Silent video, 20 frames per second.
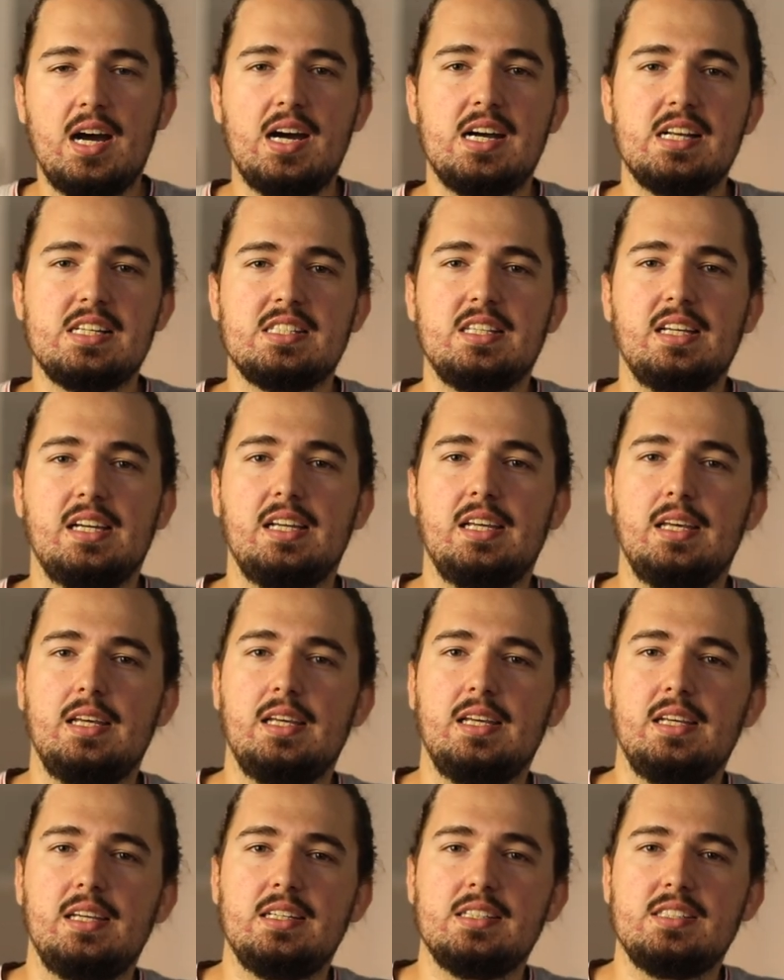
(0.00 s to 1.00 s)
hasta
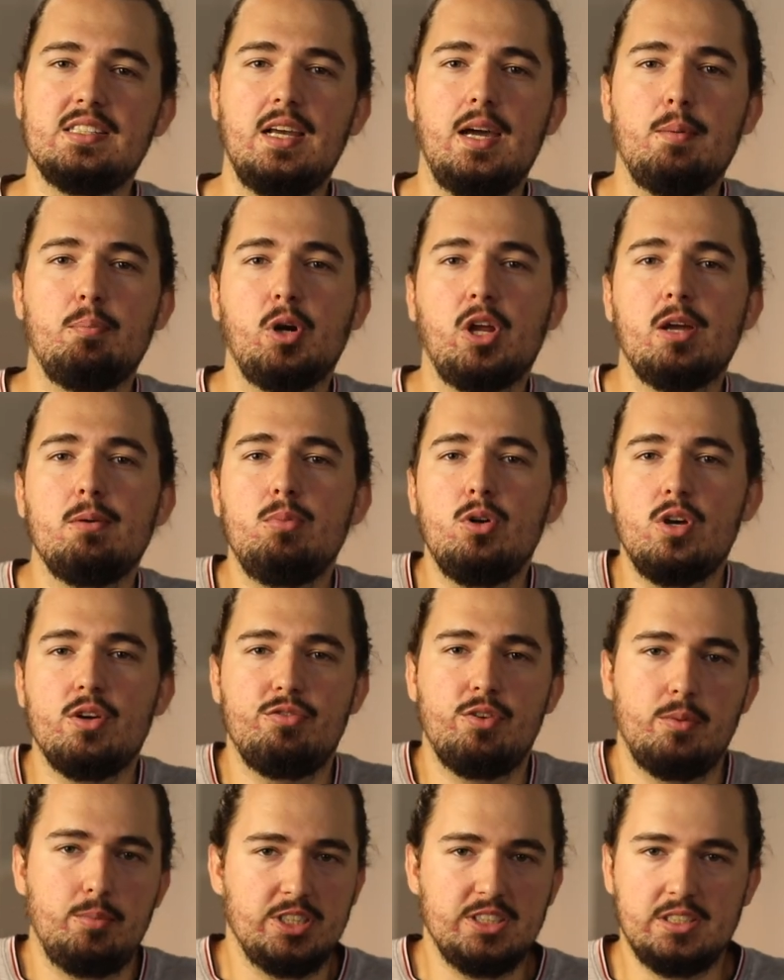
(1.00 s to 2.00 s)
que sea por ejemplo
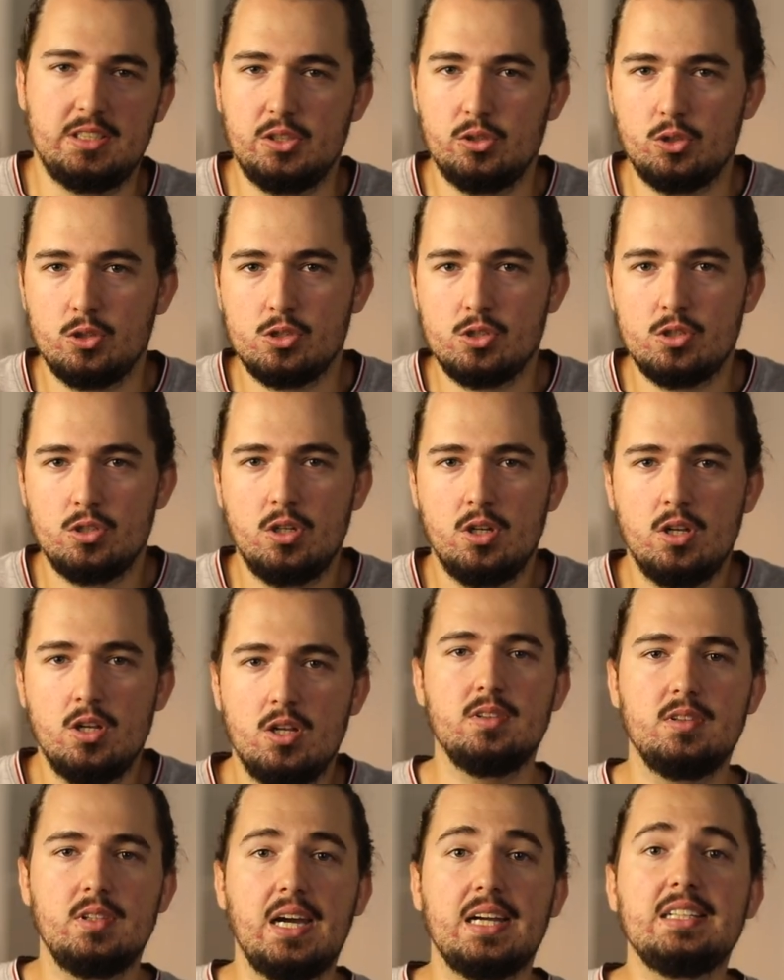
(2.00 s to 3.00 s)
F22.
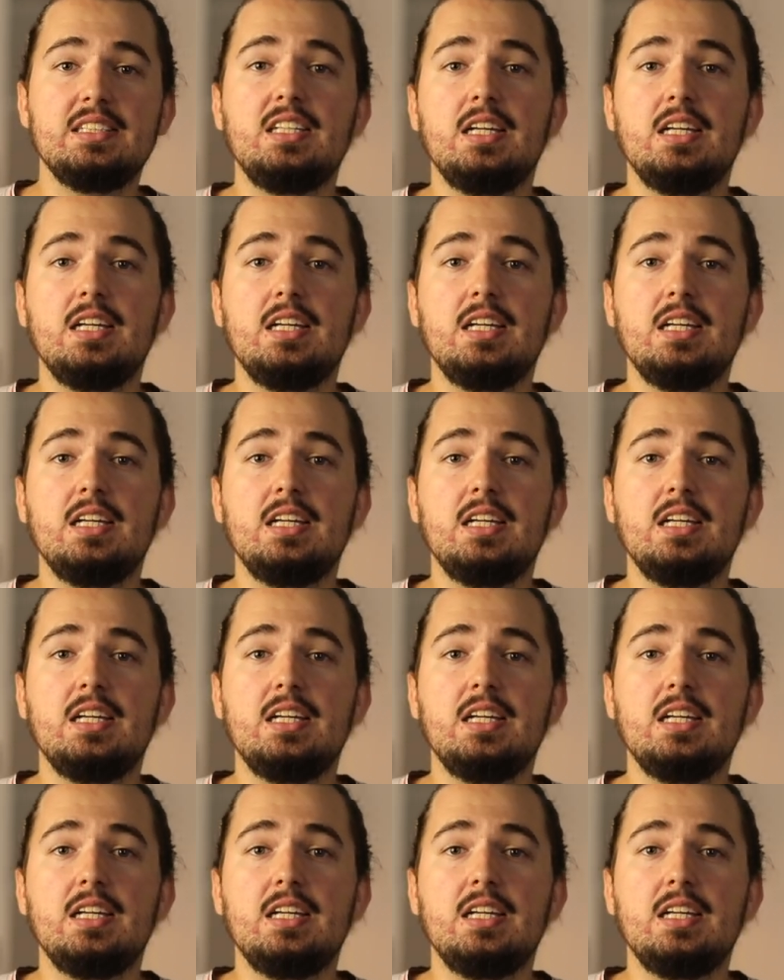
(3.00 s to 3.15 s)
Aquí